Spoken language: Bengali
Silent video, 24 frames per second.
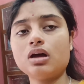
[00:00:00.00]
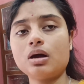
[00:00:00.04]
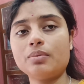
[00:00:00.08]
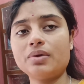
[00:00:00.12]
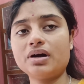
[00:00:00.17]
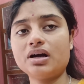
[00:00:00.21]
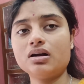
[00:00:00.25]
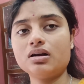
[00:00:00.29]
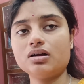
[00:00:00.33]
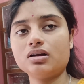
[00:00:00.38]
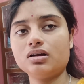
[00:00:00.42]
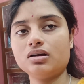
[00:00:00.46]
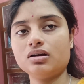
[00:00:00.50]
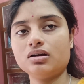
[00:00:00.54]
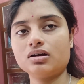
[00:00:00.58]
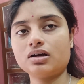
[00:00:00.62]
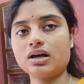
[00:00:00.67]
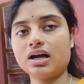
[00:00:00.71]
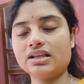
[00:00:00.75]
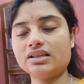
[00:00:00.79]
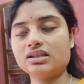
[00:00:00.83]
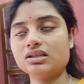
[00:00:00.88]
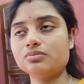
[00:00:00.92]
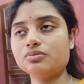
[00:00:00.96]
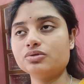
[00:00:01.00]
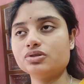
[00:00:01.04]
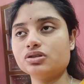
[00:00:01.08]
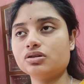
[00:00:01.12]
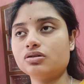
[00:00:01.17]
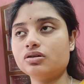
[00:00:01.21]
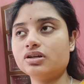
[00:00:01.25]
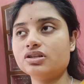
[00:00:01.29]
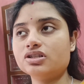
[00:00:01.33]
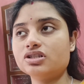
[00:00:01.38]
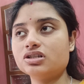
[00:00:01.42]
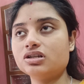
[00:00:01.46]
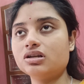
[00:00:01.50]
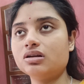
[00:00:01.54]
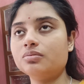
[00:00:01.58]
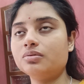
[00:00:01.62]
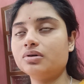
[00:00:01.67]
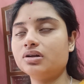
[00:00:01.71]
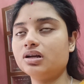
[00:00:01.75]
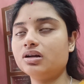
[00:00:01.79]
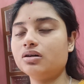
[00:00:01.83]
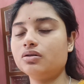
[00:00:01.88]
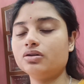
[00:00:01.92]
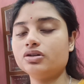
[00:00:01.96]
আমার কার্তিক পুজো হয়েছিল
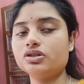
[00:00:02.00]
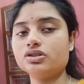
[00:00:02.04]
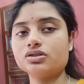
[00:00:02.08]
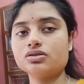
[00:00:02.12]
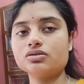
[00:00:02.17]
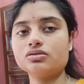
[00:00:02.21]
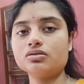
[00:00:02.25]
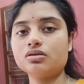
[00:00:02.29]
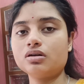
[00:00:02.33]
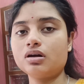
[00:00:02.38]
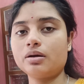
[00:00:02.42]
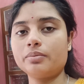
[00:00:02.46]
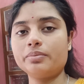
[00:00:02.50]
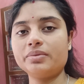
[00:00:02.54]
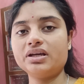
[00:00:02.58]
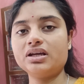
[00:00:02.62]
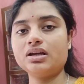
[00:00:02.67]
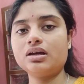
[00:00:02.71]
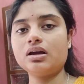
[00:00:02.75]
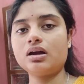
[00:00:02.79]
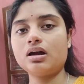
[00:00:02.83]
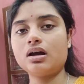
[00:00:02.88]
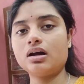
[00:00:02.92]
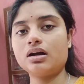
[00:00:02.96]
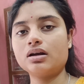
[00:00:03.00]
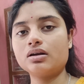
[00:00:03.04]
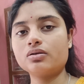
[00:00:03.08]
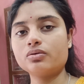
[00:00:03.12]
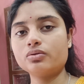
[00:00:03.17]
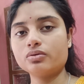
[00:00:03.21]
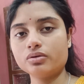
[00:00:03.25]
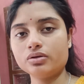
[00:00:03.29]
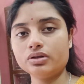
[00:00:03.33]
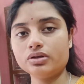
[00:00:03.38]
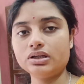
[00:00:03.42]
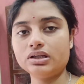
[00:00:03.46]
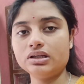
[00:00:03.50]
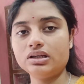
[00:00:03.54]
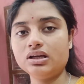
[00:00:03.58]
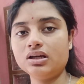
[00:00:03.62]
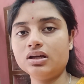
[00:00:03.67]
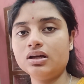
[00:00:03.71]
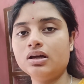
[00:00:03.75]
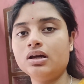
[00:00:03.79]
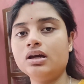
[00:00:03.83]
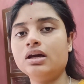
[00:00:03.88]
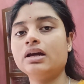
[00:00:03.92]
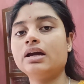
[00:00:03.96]
বলে ওই জন্য আমি আর কোনো দিনই
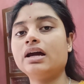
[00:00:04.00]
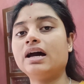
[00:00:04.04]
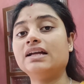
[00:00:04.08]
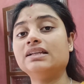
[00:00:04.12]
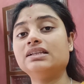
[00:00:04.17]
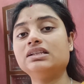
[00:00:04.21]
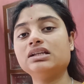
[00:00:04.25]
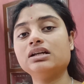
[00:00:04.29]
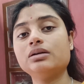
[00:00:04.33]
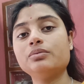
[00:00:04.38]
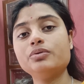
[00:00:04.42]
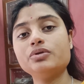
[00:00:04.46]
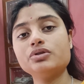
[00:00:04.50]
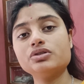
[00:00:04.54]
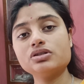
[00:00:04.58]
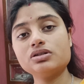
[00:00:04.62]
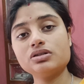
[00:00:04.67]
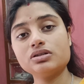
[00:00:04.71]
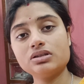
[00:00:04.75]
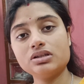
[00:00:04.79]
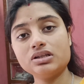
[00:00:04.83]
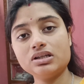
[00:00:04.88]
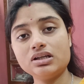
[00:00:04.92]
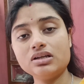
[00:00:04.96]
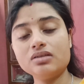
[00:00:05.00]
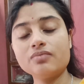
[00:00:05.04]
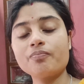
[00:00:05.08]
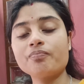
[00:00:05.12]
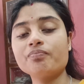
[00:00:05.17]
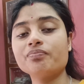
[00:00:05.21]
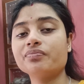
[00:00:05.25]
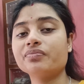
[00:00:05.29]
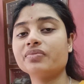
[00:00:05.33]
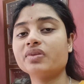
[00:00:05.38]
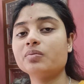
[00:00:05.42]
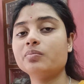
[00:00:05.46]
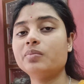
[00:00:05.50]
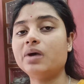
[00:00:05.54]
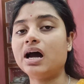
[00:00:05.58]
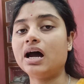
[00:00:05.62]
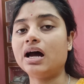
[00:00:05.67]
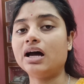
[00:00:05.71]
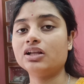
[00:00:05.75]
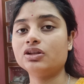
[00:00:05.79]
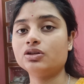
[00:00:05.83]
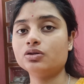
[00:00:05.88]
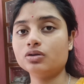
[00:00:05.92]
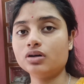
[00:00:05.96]
কার্তিক পুজোর দিন
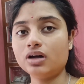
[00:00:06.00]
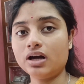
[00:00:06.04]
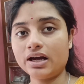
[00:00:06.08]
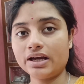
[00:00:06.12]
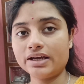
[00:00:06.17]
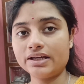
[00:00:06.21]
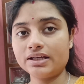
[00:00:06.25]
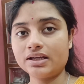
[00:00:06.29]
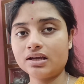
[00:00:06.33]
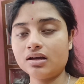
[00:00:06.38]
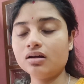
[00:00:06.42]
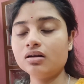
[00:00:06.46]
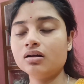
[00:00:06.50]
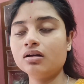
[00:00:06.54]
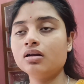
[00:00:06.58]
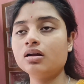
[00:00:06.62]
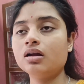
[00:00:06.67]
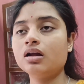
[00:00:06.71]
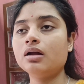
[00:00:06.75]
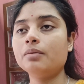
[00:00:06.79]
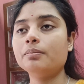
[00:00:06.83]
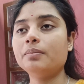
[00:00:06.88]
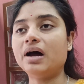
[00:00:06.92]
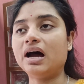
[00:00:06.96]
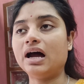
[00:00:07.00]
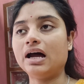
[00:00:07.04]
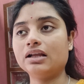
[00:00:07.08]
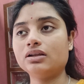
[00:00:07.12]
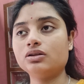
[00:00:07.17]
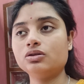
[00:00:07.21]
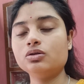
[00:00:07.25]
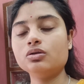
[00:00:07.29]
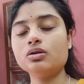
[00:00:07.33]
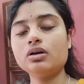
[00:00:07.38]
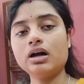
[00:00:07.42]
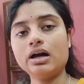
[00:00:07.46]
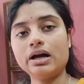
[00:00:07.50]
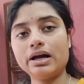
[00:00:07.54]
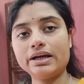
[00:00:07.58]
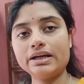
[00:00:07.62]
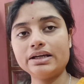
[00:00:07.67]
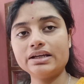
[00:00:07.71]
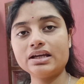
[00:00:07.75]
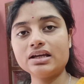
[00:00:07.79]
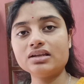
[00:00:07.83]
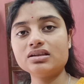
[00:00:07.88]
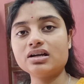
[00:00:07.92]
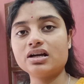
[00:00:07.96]
ভাতও খাই না ভাত তো খাই
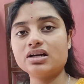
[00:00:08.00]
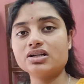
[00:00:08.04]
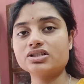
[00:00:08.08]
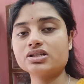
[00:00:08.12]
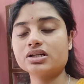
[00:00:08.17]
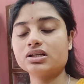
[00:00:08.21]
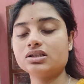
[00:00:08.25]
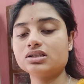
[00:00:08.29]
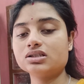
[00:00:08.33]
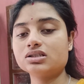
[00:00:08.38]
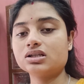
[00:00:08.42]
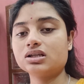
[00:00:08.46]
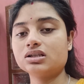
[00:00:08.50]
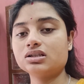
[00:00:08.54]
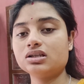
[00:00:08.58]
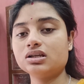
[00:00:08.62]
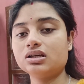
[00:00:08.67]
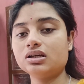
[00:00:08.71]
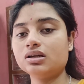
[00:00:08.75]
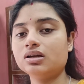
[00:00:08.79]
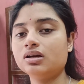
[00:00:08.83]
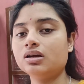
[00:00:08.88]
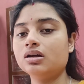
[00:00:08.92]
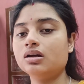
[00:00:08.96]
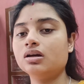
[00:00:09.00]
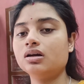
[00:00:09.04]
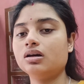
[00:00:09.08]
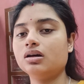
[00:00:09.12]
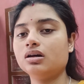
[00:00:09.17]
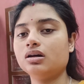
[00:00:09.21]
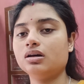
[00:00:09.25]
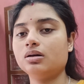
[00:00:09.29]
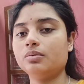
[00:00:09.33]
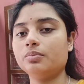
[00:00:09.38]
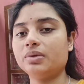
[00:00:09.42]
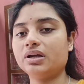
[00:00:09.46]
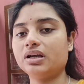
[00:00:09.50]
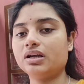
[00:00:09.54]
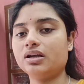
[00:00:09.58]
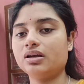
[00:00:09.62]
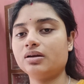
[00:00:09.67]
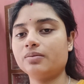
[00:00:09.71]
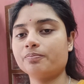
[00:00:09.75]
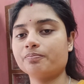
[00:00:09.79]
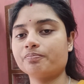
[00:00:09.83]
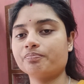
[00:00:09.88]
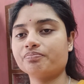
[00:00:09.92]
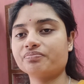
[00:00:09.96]
না তার সাথে সাথে মানে
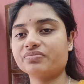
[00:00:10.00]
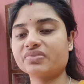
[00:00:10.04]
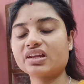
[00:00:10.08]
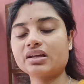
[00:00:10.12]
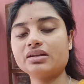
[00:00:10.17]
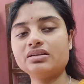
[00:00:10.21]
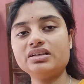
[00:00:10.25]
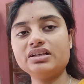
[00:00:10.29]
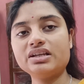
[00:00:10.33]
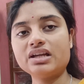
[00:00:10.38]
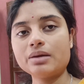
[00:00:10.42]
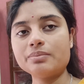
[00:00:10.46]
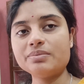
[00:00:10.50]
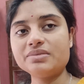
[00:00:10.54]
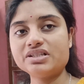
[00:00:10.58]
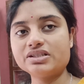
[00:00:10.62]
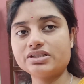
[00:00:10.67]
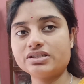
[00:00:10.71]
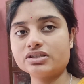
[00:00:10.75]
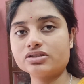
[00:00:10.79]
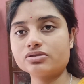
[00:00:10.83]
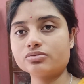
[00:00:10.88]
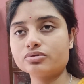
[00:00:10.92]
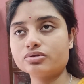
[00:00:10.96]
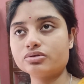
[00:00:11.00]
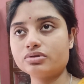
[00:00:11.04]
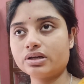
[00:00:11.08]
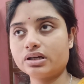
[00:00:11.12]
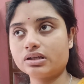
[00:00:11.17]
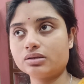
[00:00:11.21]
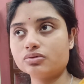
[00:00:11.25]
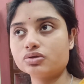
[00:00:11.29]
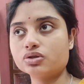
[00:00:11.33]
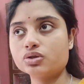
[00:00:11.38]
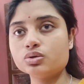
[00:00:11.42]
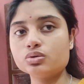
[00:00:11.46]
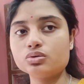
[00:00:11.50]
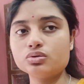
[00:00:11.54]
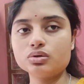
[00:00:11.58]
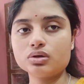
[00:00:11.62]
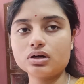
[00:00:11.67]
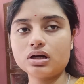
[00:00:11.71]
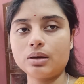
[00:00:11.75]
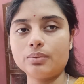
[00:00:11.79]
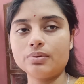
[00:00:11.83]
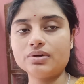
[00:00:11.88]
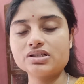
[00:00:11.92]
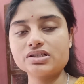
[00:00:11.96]
নিরামিষ যে সমস্ত একদম শুকনো
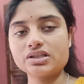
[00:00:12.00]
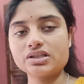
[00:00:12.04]
খাবার